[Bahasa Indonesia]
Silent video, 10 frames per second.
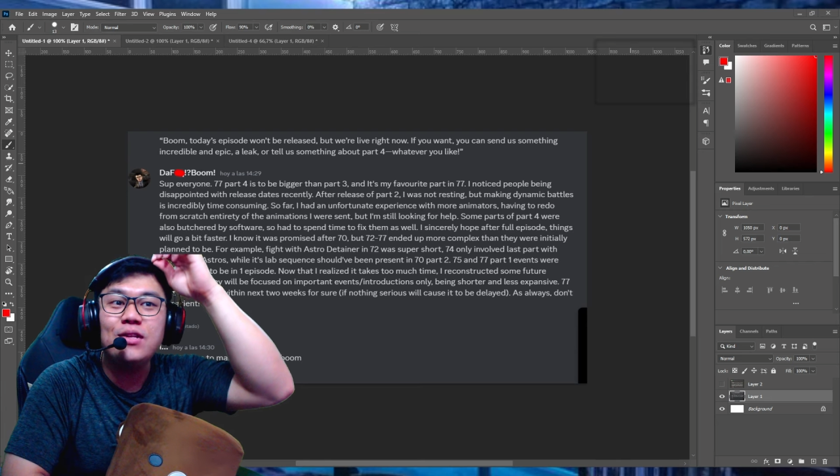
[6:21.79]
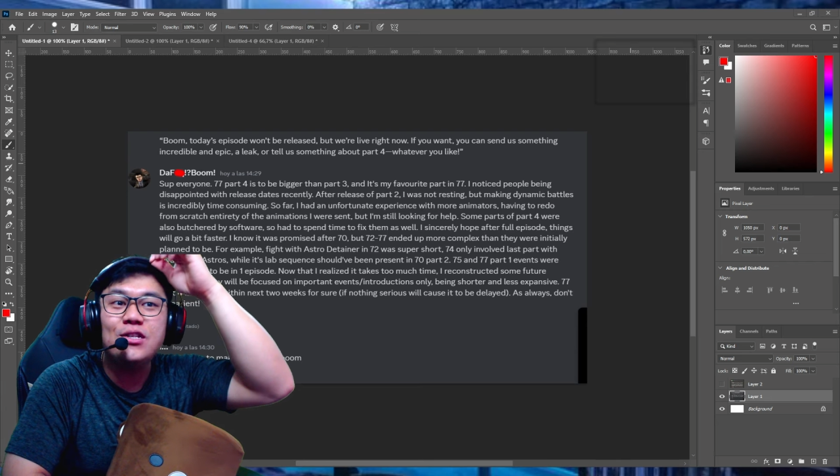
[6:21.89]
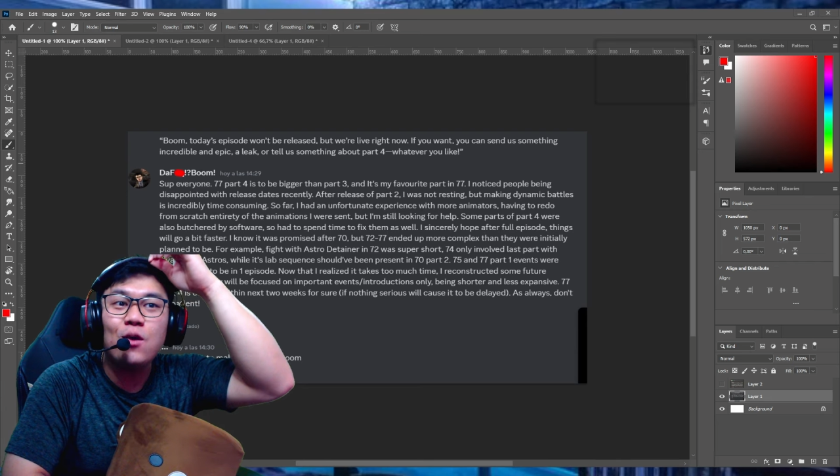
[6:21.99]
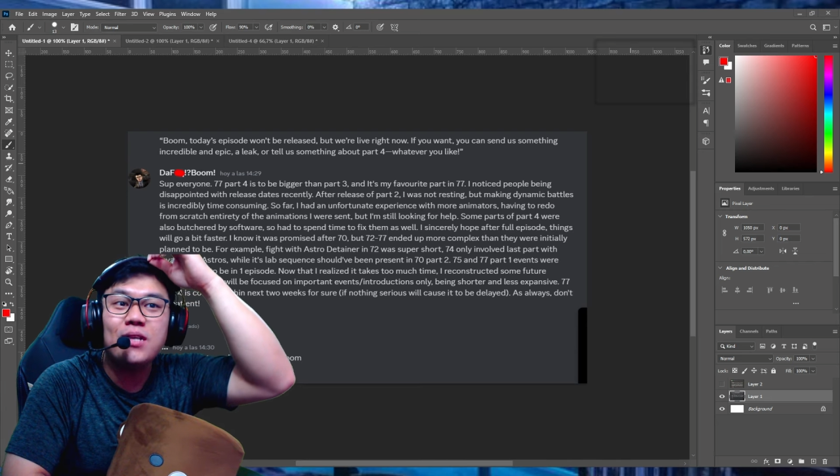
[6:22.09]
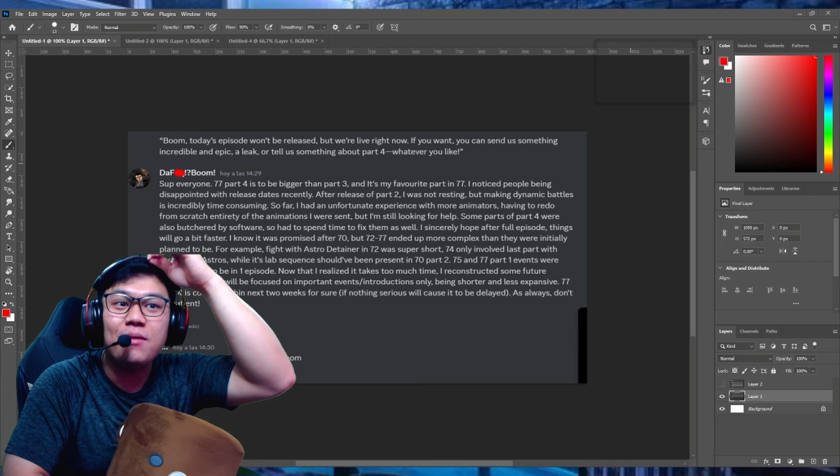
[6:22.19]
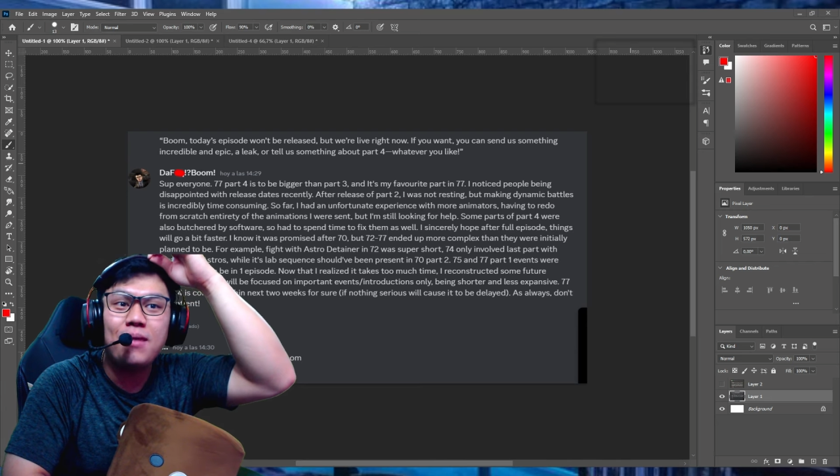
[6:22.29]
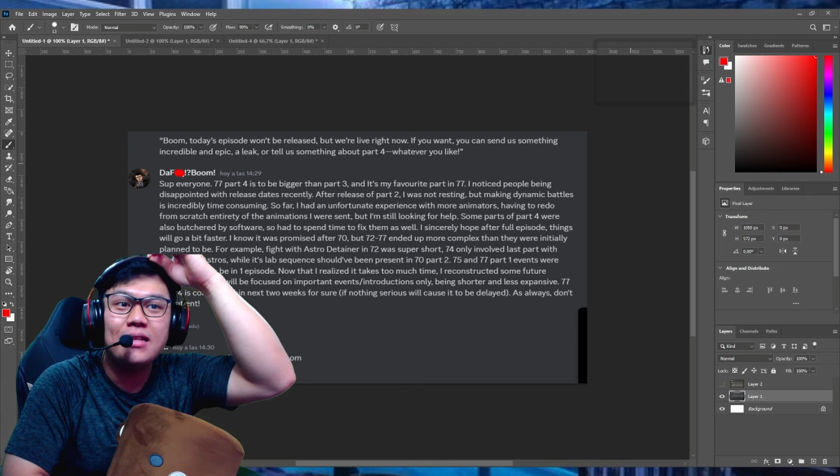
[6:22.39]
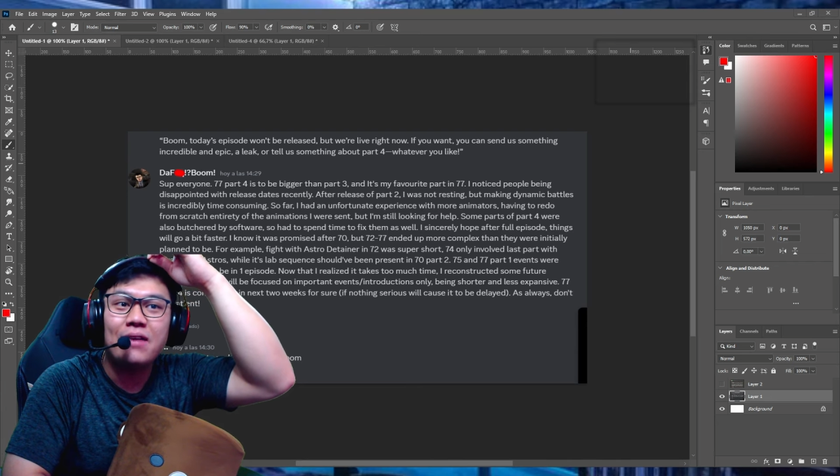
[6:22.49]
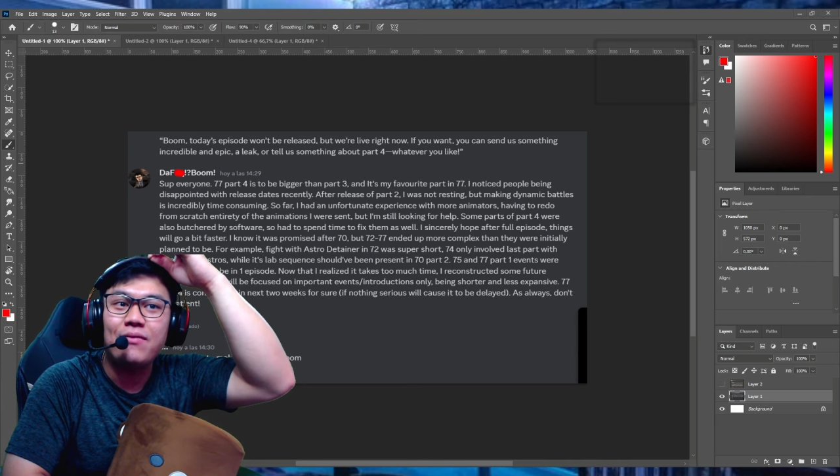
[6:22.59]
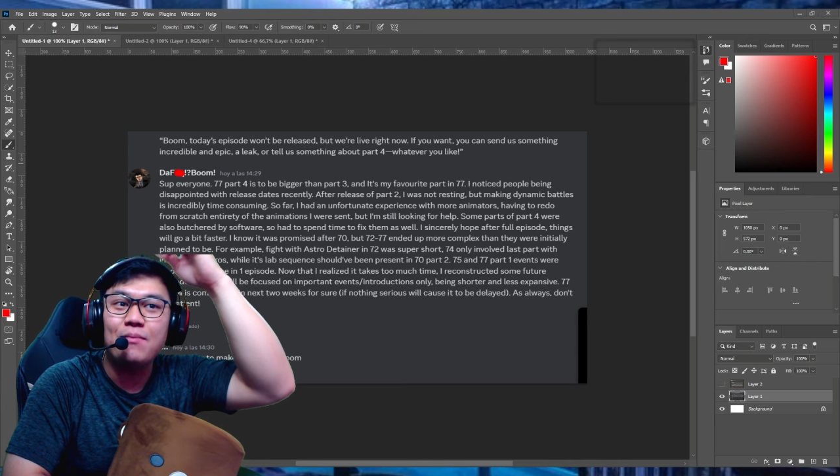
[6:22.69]
dijawab sama
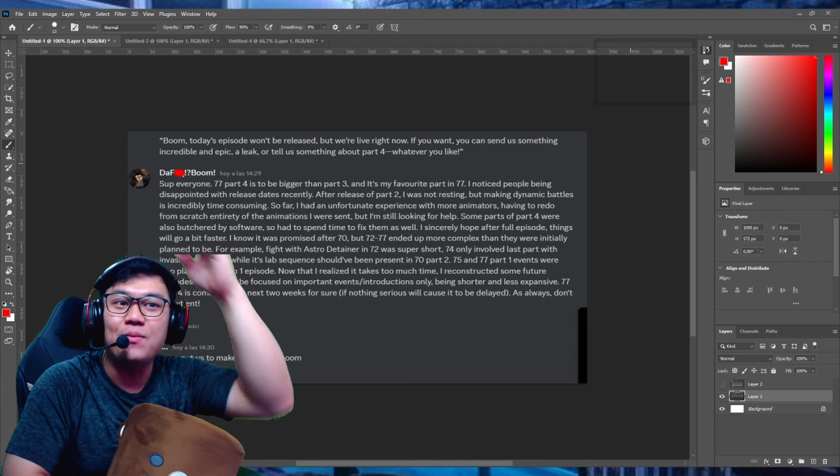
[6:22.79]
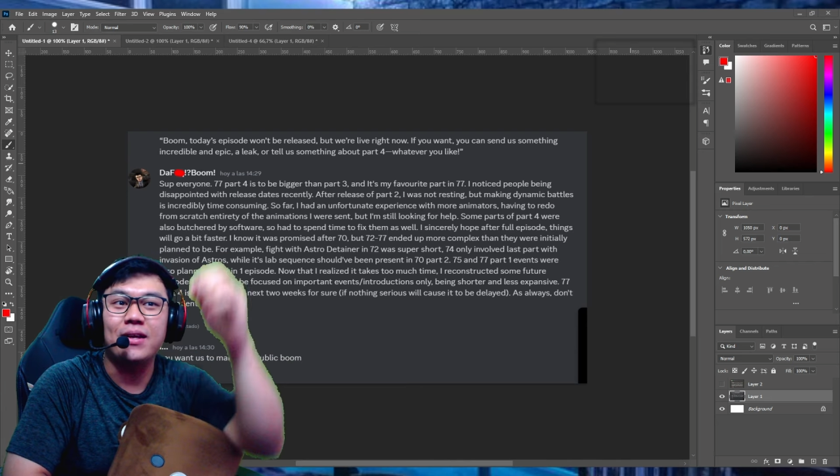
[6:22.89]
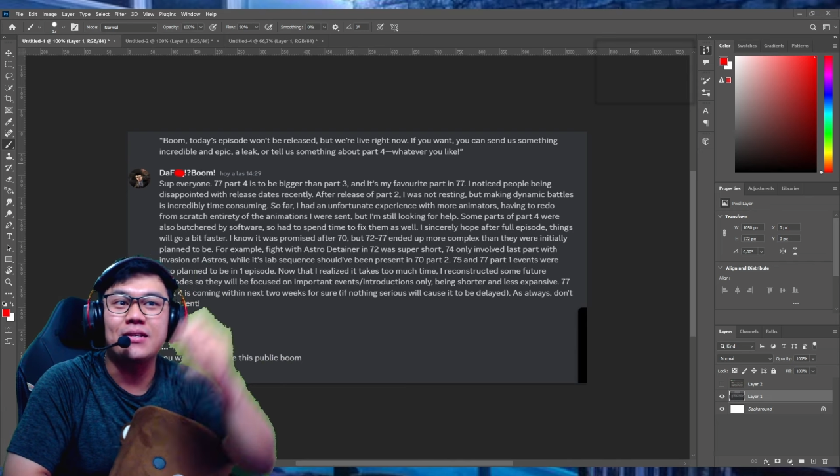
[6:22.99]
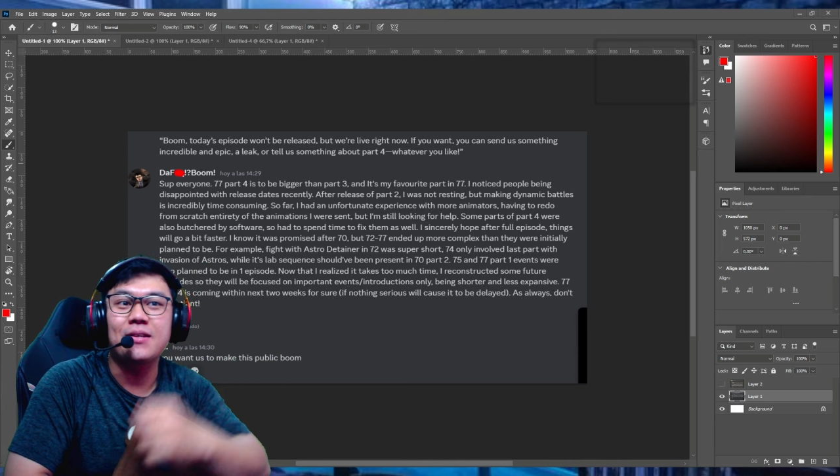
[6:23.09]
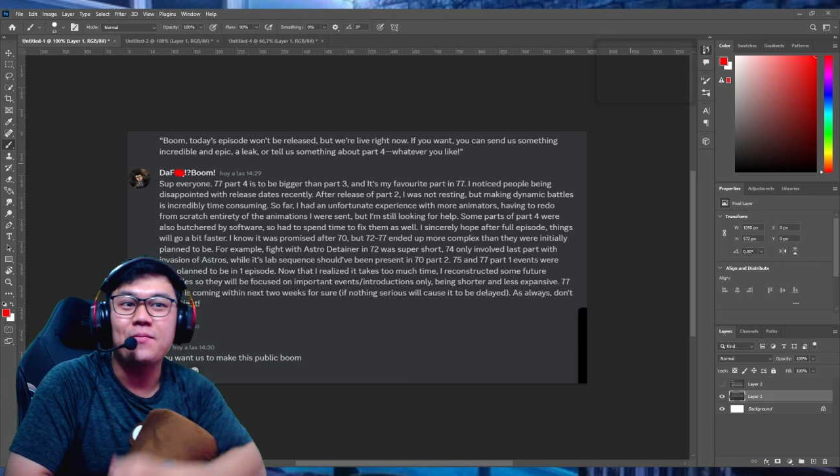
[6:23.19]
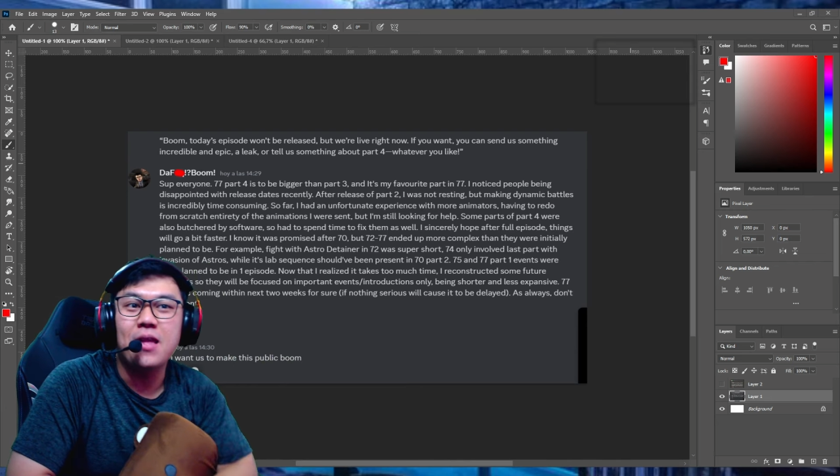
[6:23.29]
Bang Dava Boom guys.